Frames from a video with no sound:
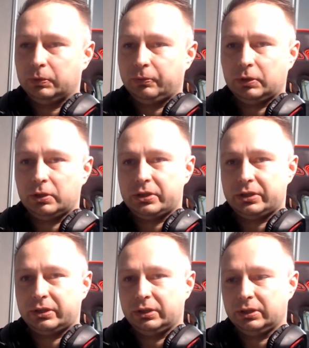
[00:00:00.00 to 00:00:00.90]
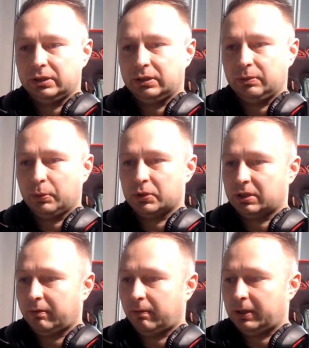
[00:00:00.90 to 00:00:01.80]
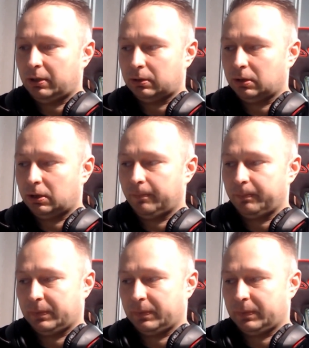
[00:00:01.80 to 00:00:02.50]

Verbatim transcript: to jest y, podstawowe okno